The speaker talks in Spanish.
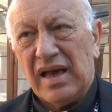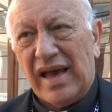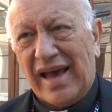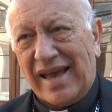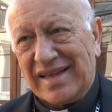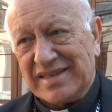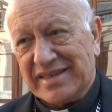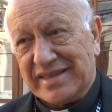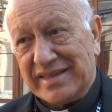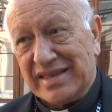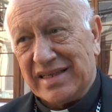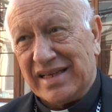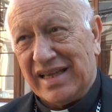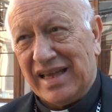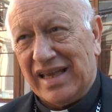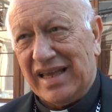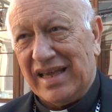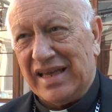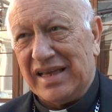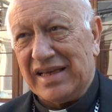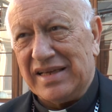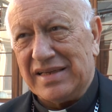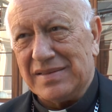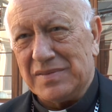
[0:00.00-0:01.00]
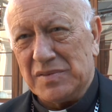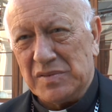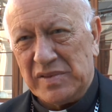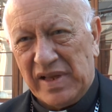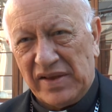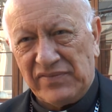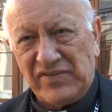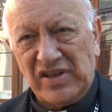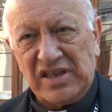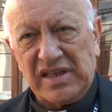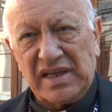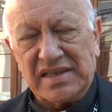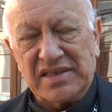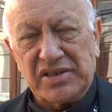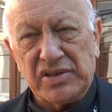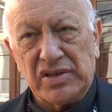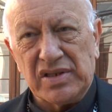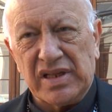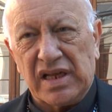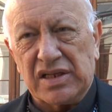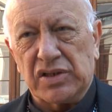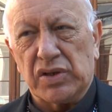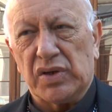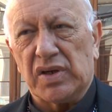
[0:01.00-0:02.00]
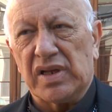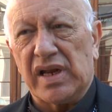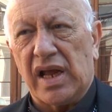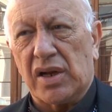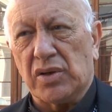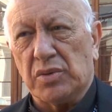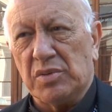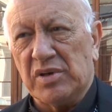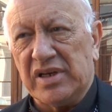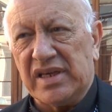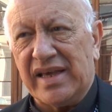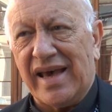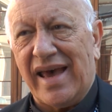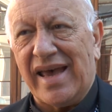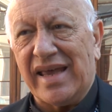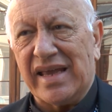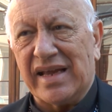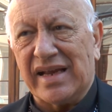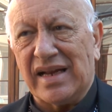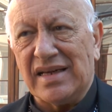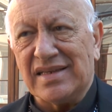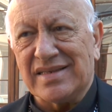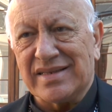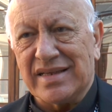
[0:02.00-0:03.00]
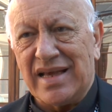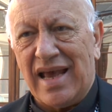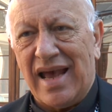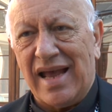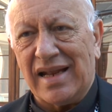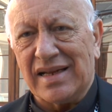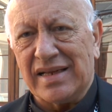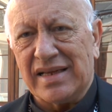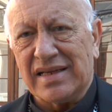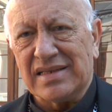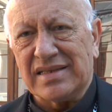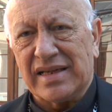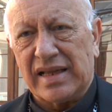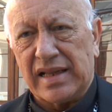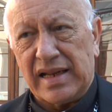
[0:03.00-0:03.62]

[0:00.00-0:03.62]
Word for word: Así que una invitación a todas las comunidades cristianas,